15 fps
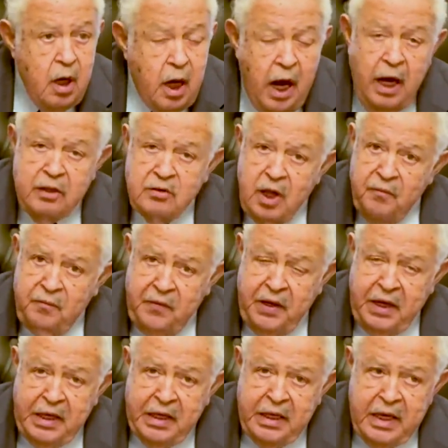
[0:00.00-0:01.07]
أعطى
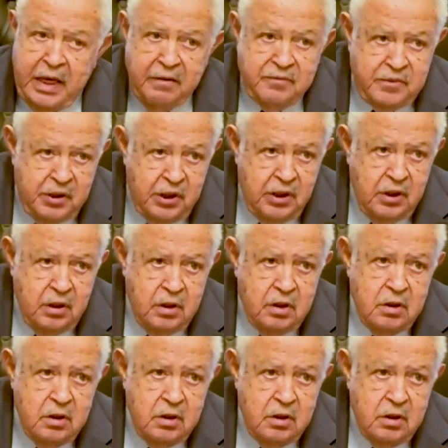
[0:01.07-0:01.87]
فيه لنفسه